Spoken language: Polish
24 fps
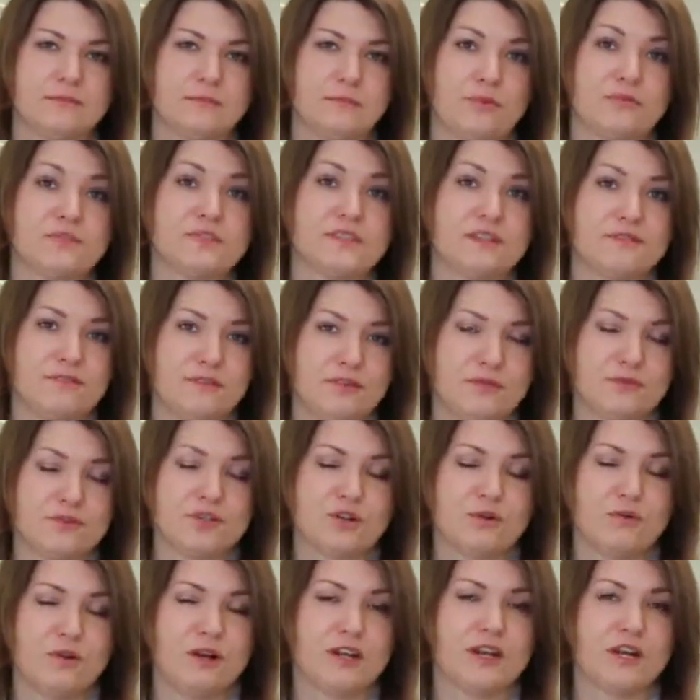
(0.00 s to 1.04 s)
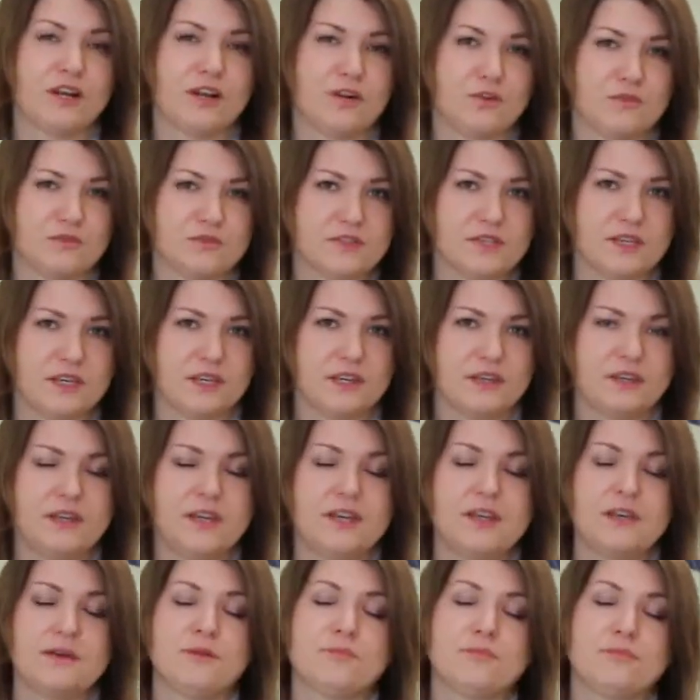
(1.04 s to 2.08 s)
powstawały szkła krakowskie,
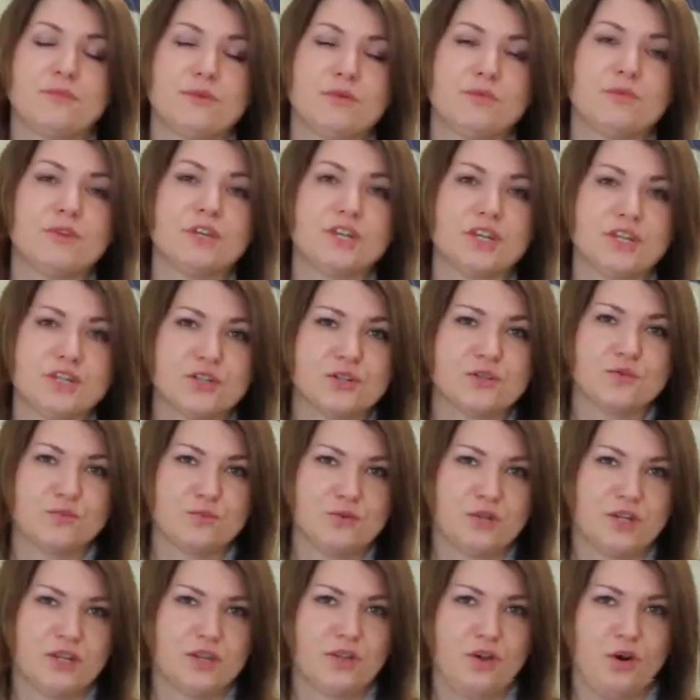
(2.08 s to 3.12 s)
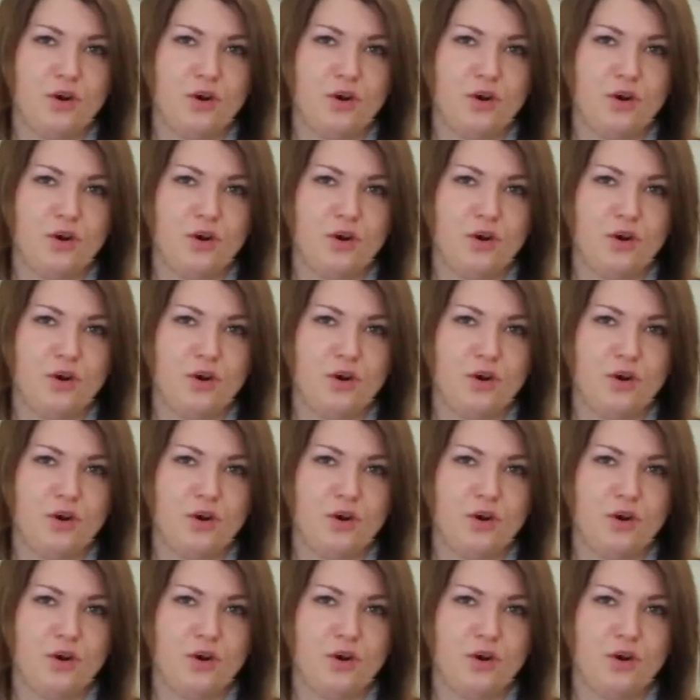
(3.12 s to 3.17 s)
był Jerzy Słuczan